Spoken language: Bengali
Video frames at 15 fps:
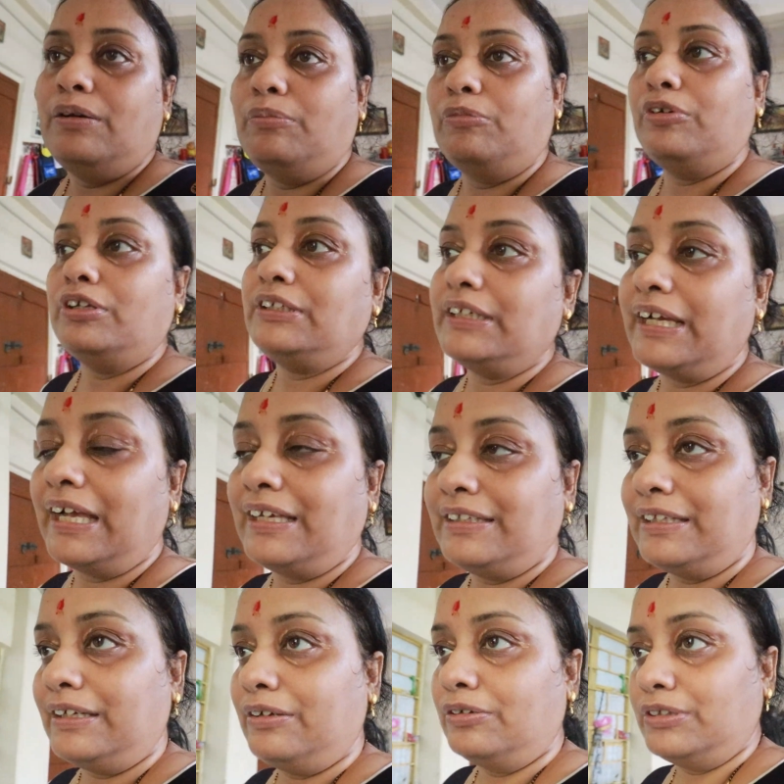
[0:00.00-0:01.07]
মনে হচ্ছে গ্যাস
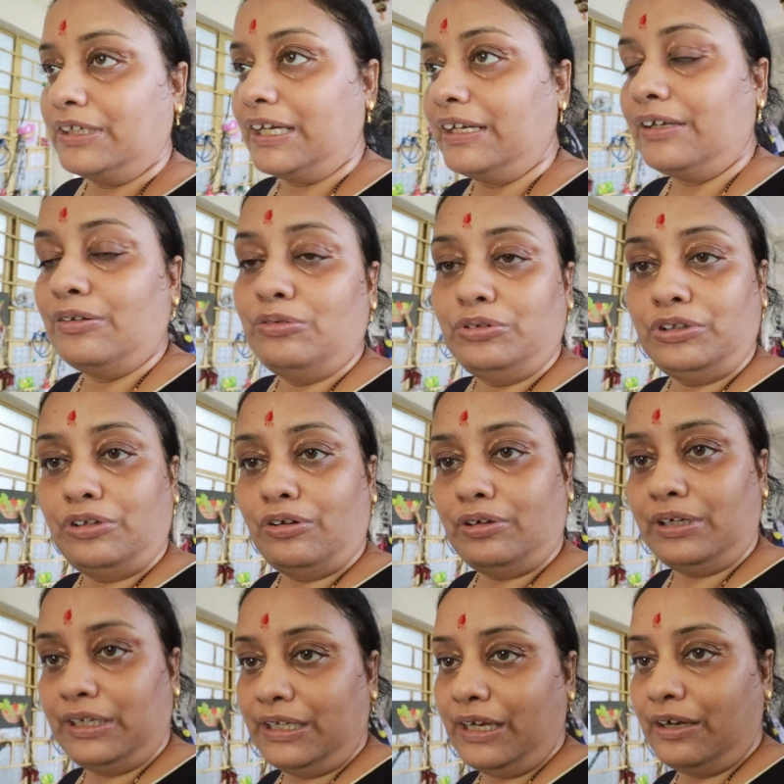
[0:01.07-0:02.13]
থেকে হয়েছে কালকে লুচি
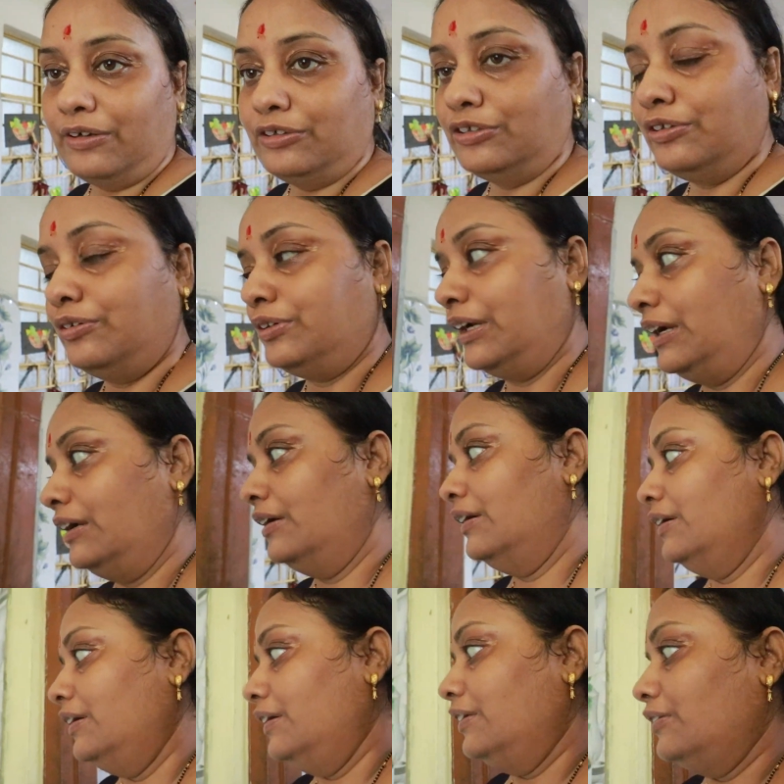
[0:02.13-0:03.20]
তরকারি খাওয়া হয়েছিল ওটা
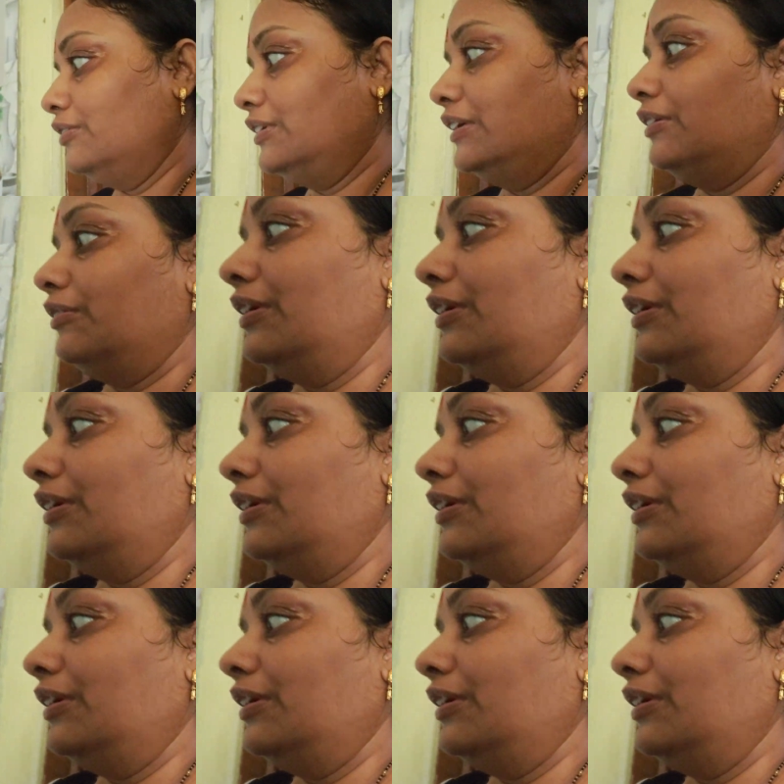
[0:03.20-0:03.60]
তো সেই